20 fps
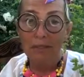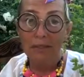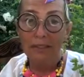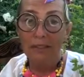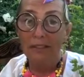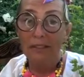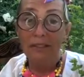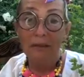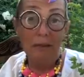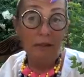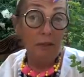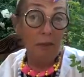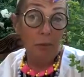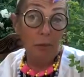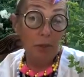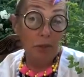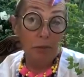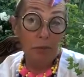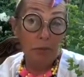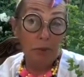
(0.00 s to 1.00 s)
Это, это
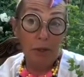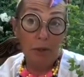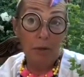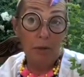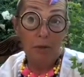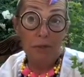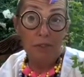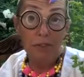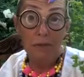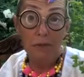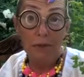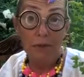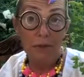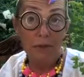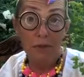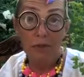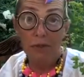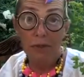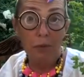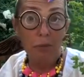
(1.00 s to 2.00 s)
очень похоже все.
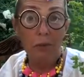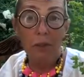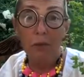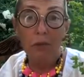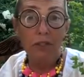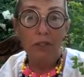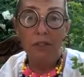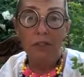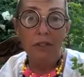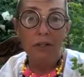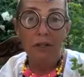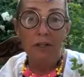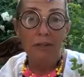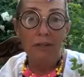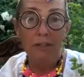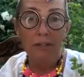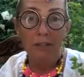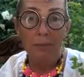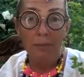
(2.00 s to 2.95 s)
Это все мне очень нравится.